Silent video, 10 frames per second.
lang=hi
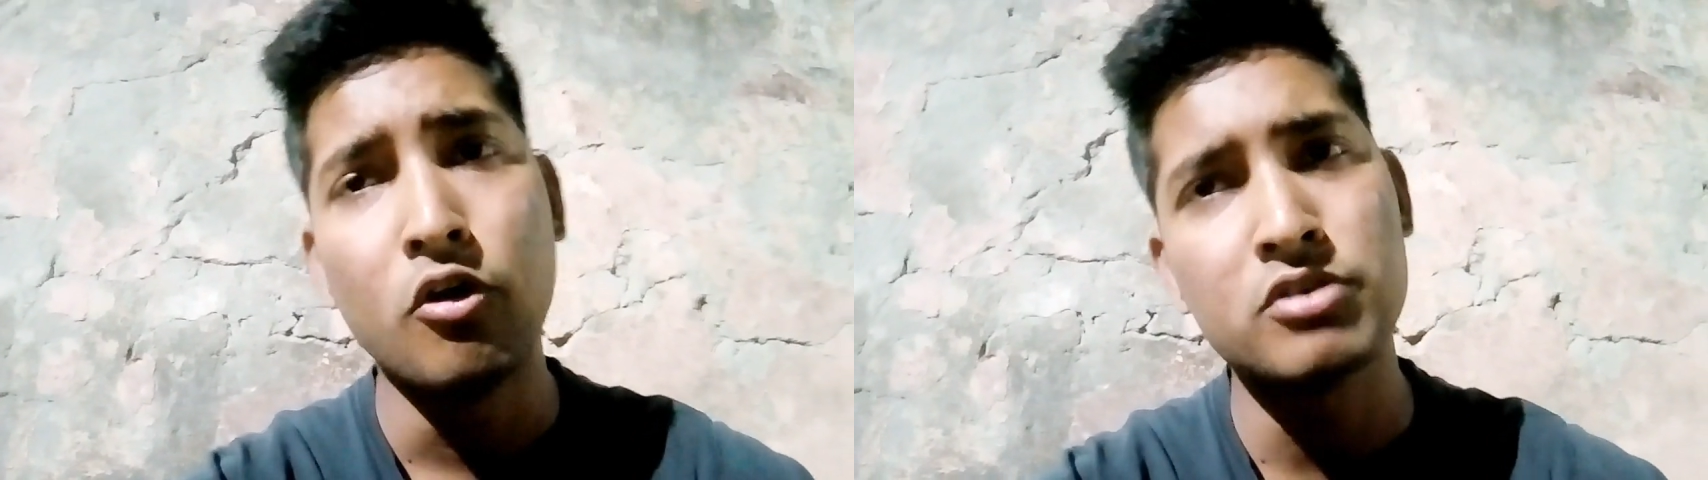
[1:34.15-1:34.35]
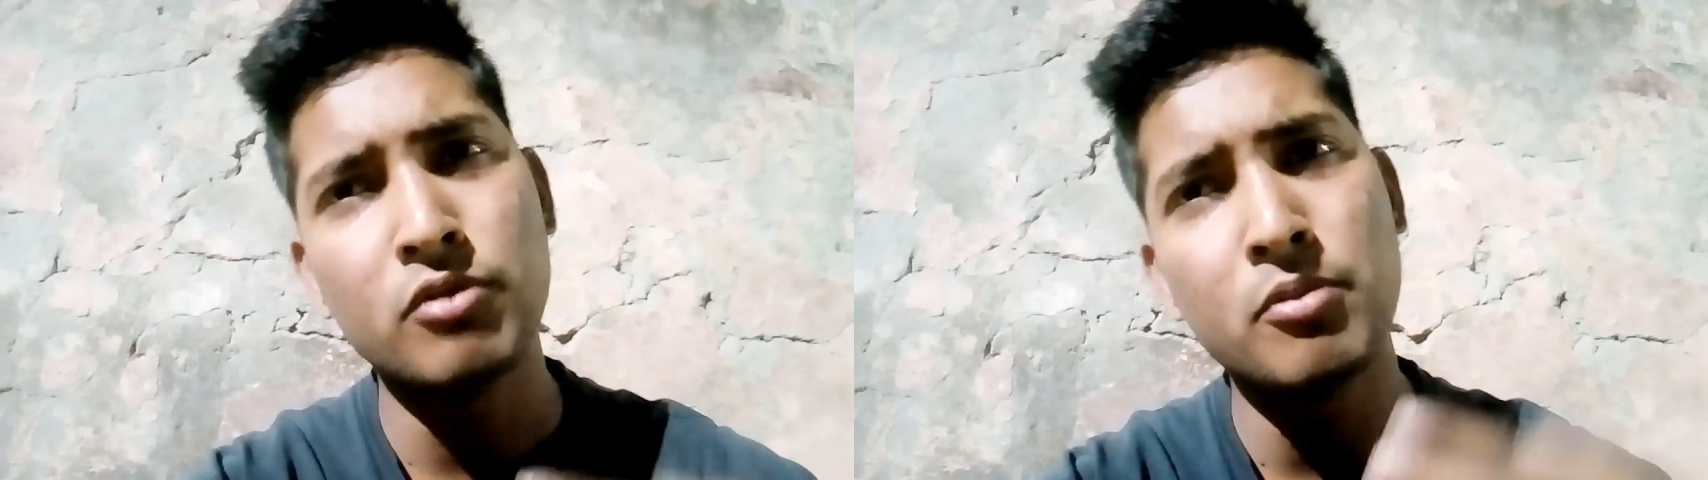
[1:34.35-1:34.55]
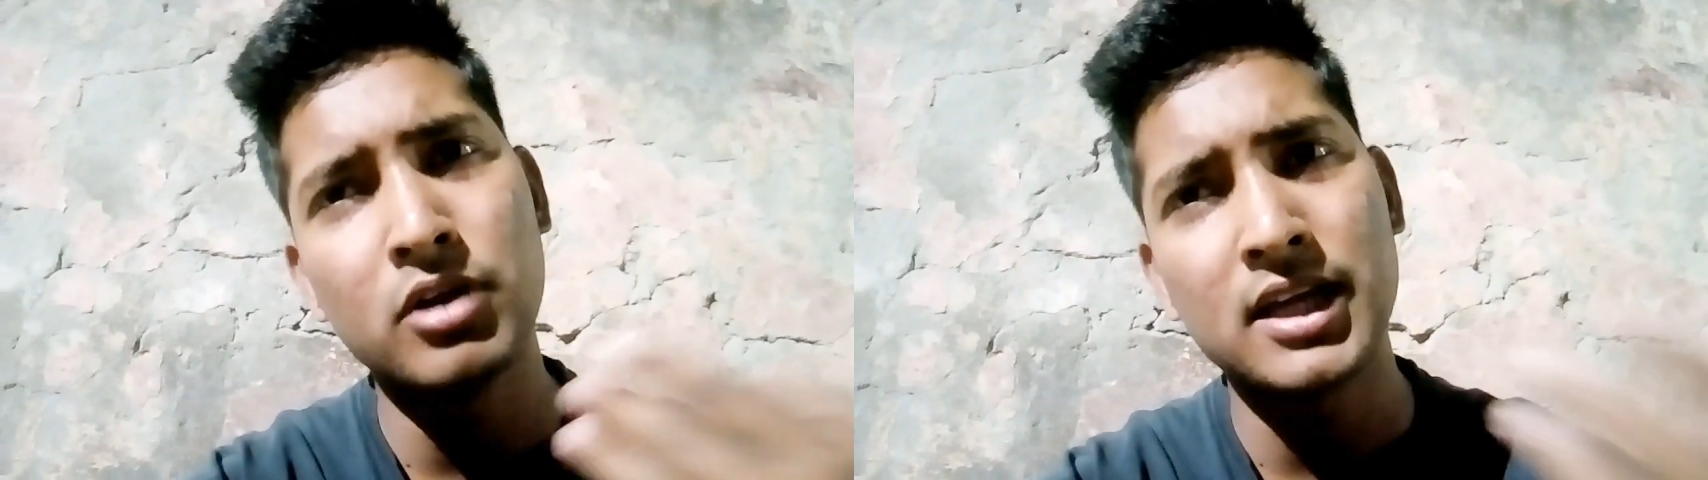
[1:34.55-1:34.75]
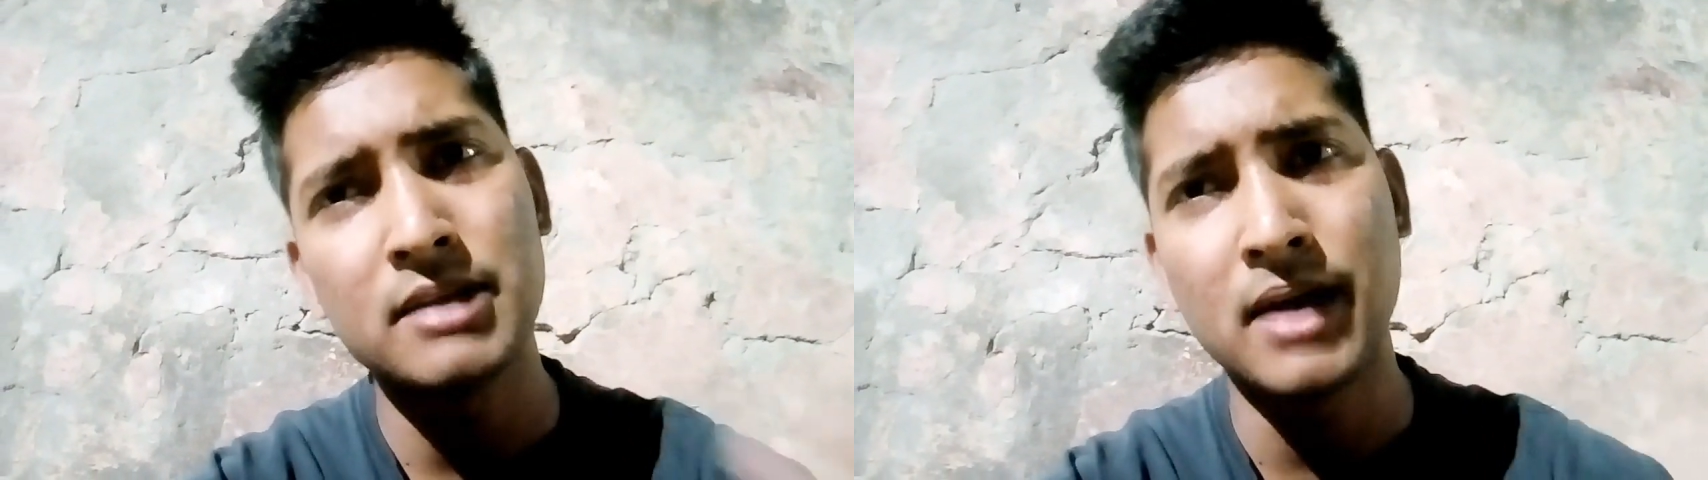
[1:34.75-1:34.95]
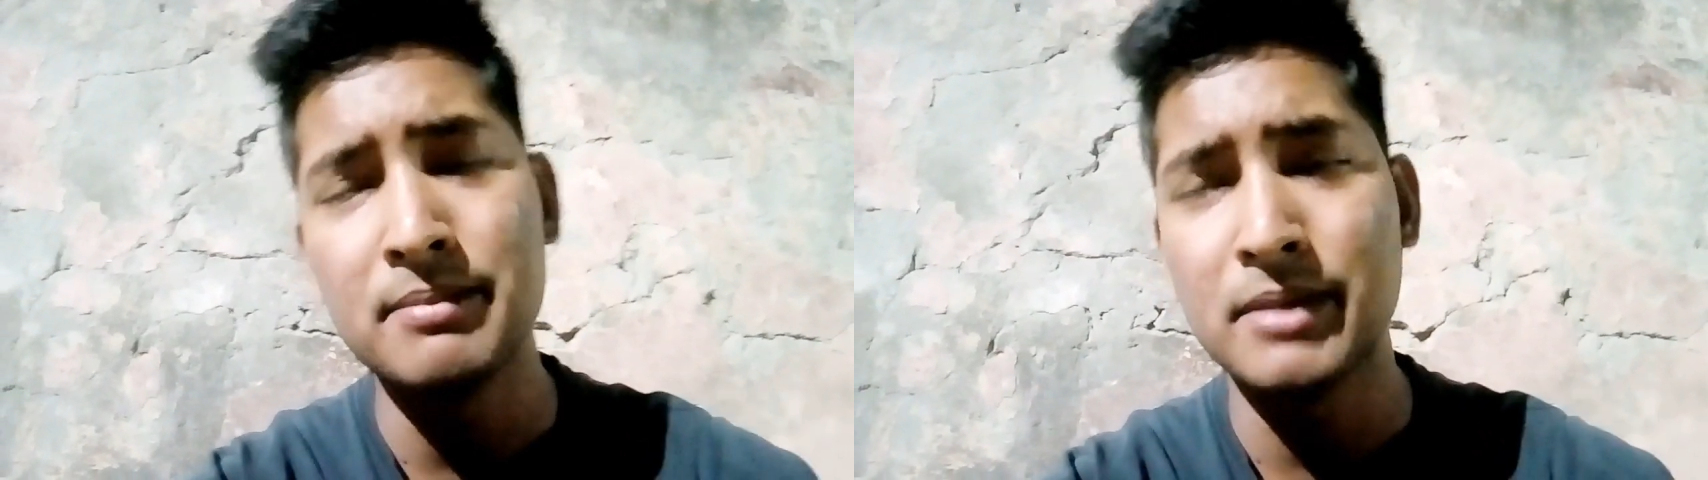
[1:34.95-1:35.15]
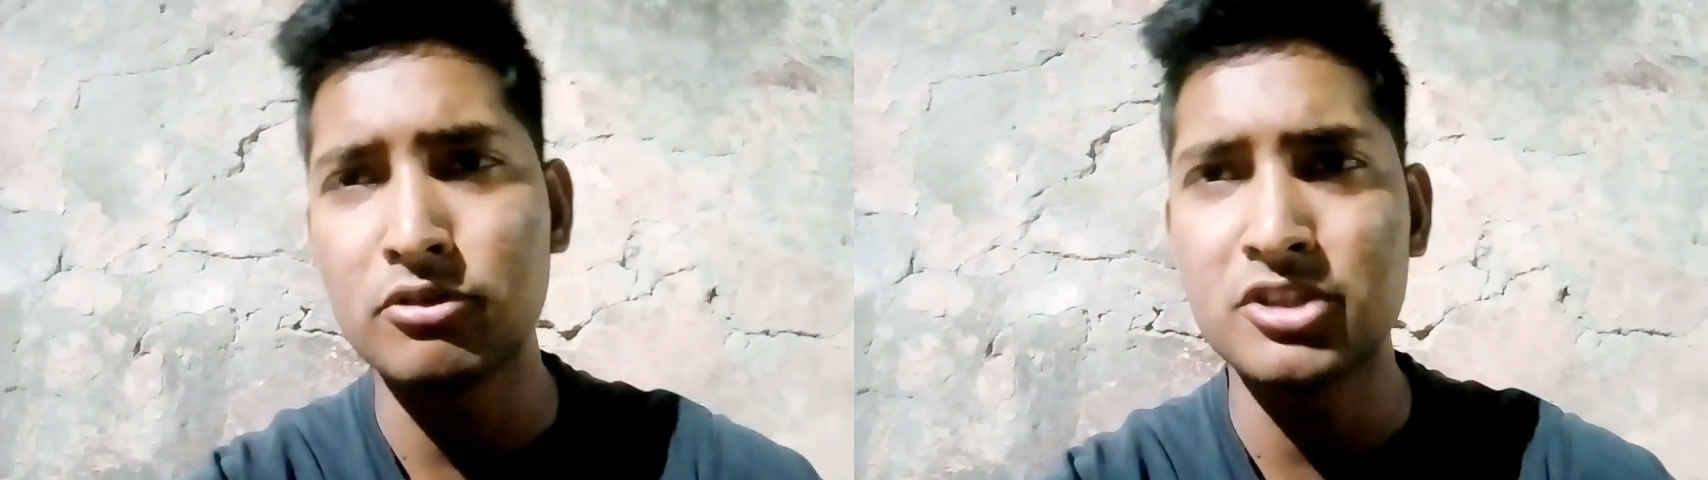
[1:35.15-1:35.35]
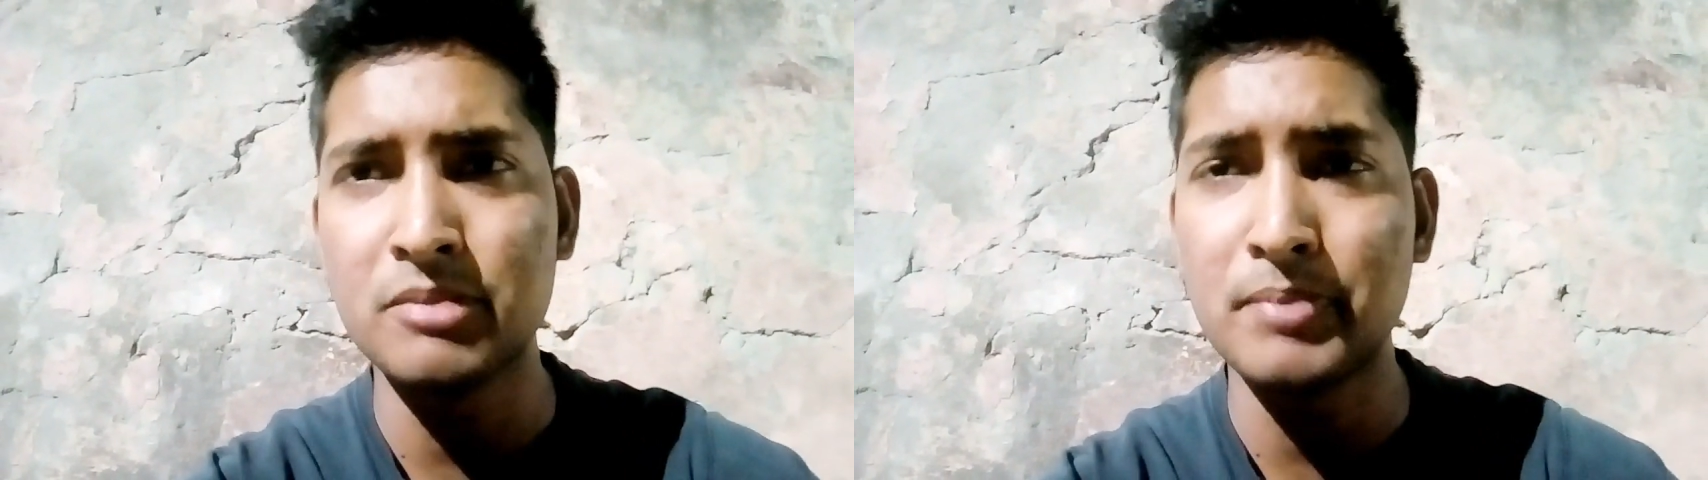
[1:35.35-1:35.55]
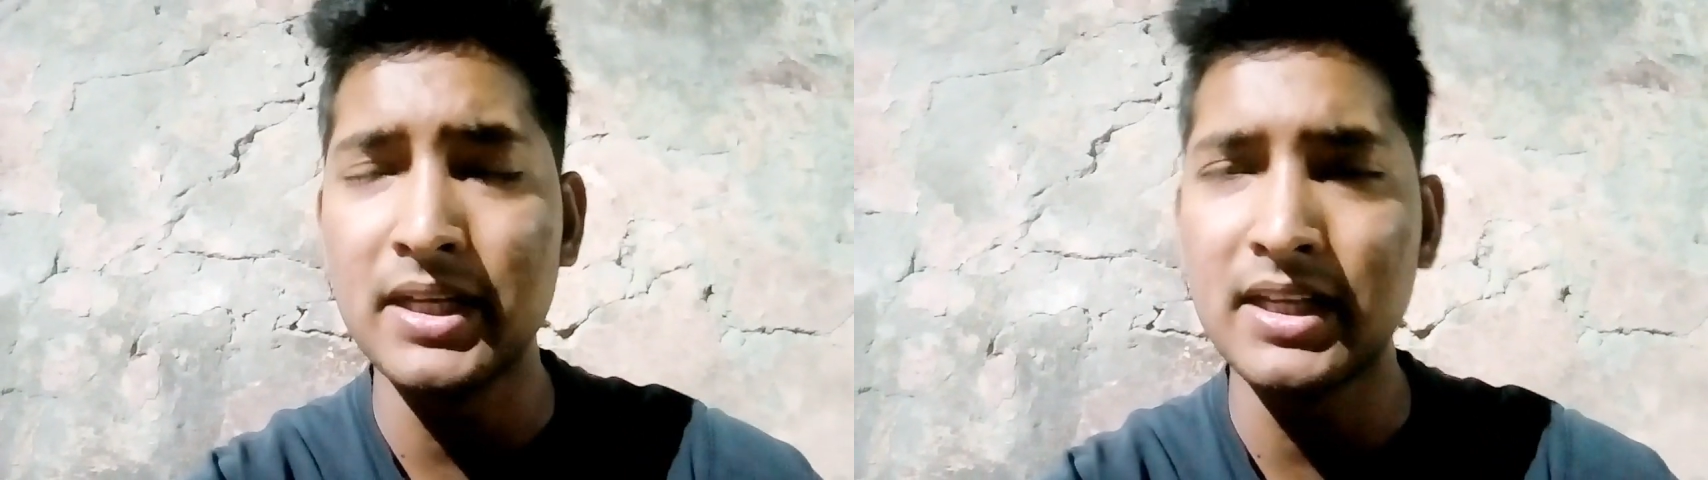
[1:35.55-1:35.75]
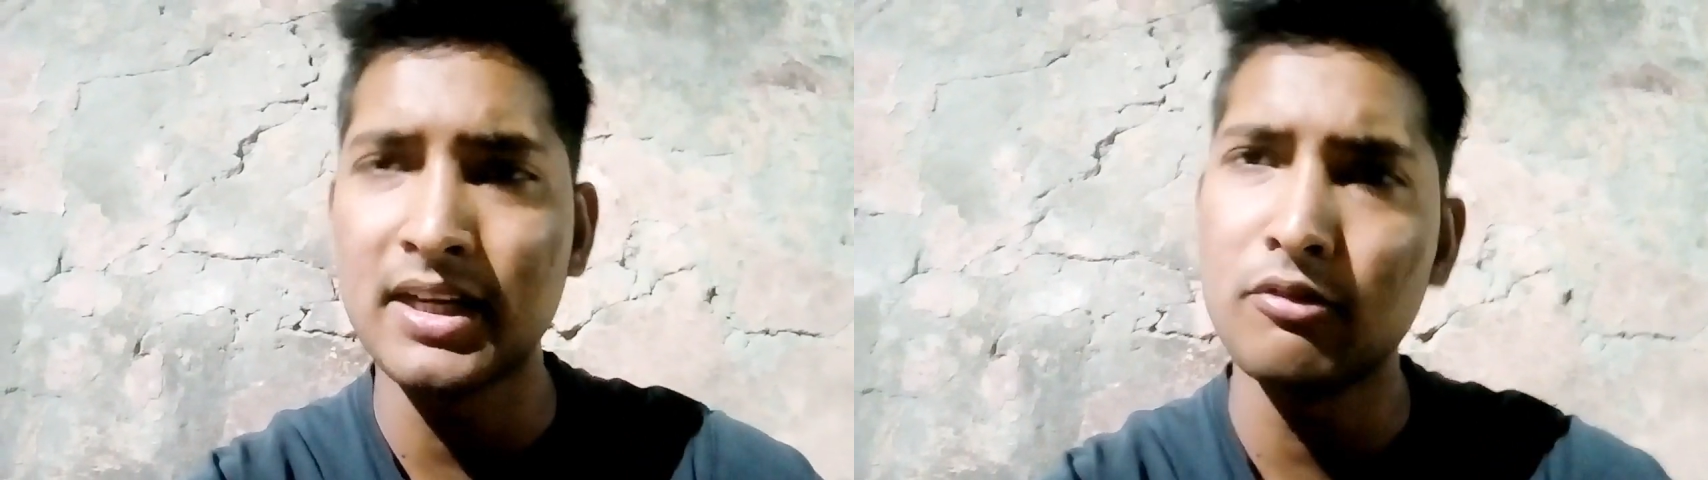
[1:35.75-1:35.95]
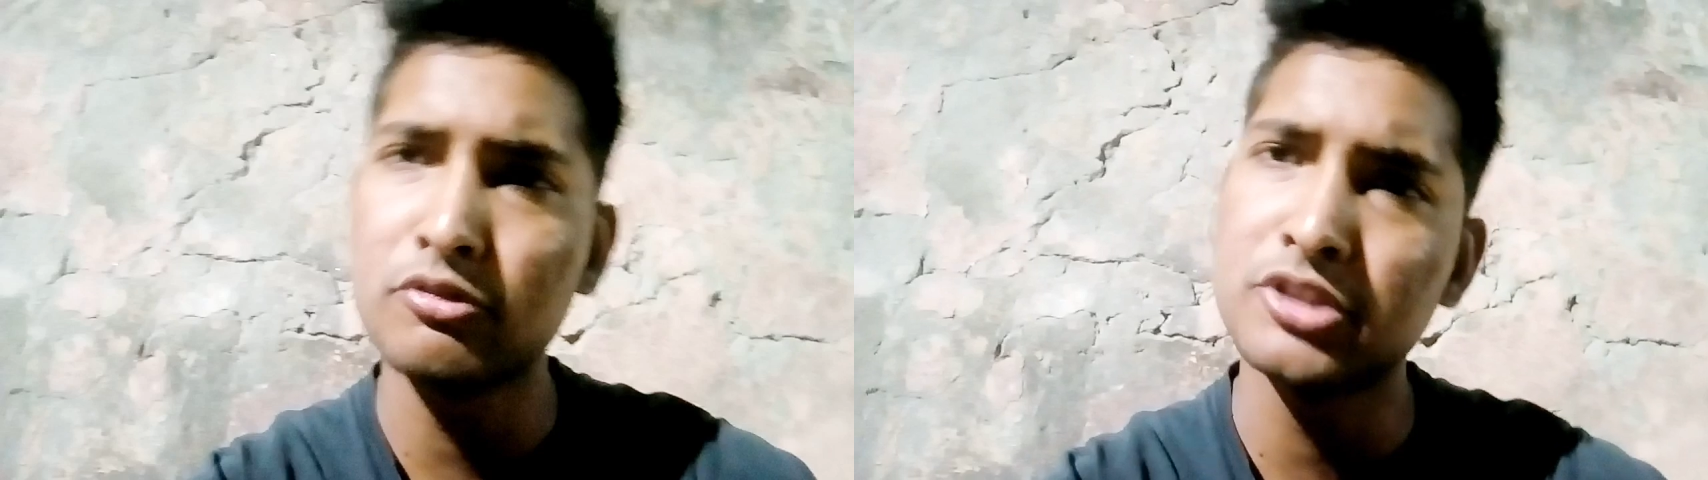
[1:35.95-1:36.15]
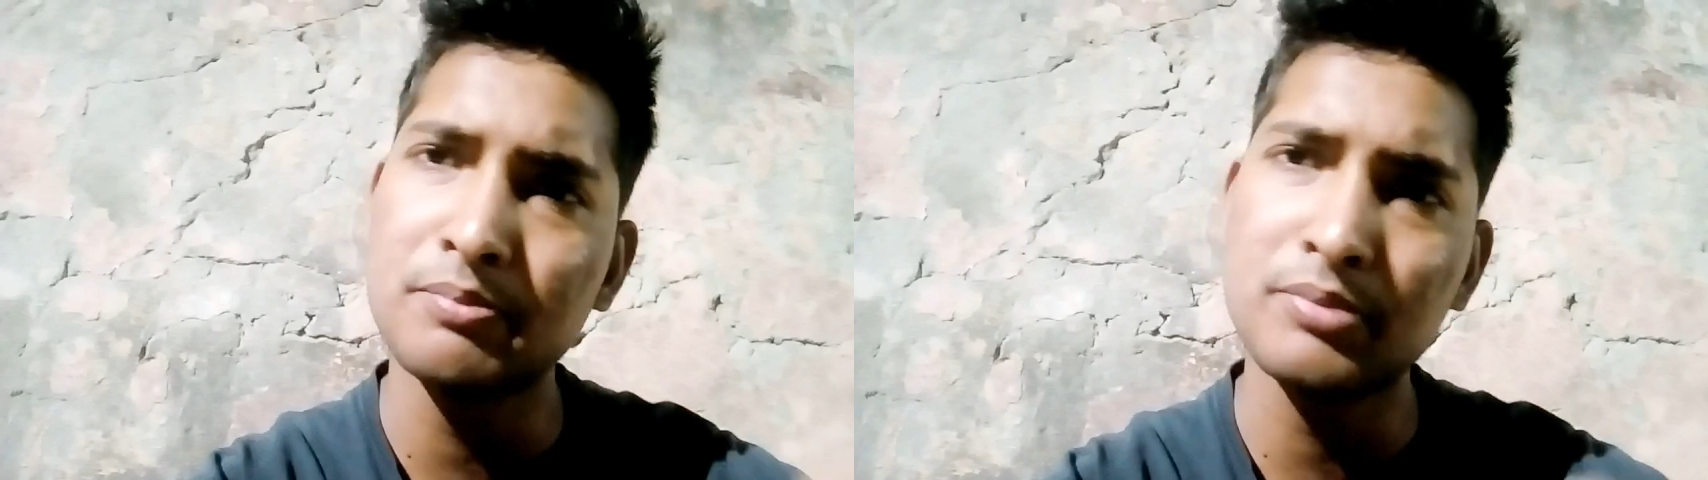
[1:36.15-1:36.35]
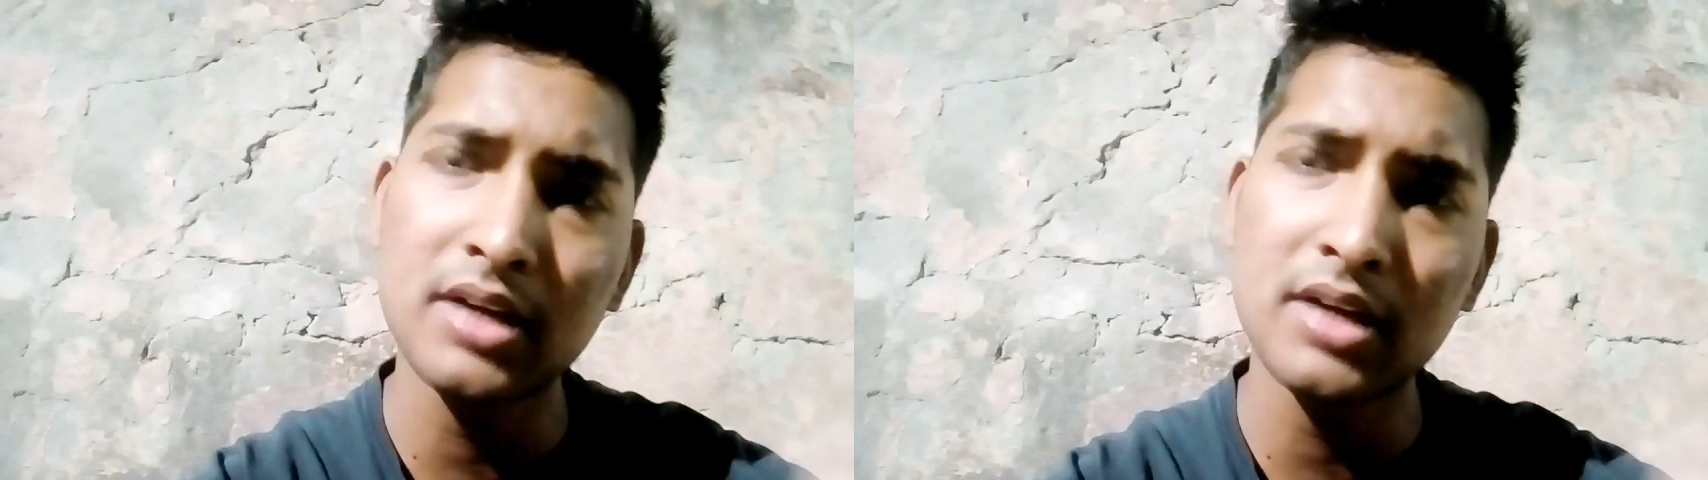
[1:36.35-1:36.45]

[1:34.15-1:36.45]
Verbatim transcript: और वो बोला कि भाई मेरे को शिप पे नहीं रहना वो शिप